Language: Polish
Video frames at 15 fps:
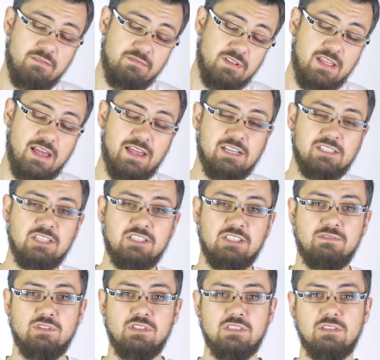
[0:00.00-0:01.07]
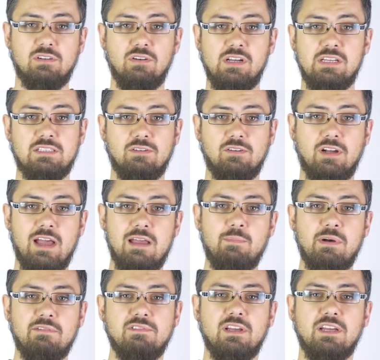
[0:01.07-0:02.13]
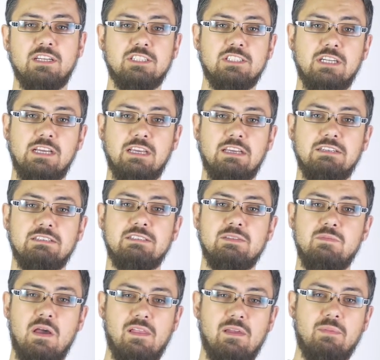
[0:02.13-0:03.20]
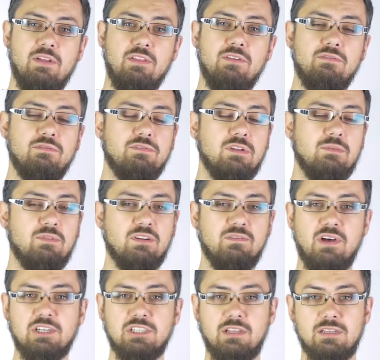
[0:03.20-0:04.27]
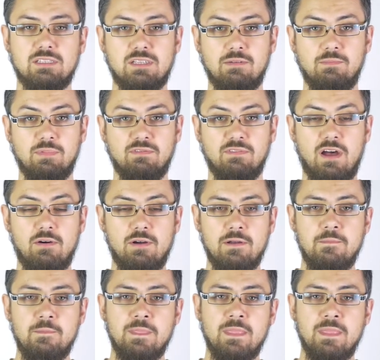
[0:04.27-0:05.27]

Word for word: Wydaje się, że wszystko jest ok. Pewnie jeszcze jakieś zmiany będą w tym rowerze następowały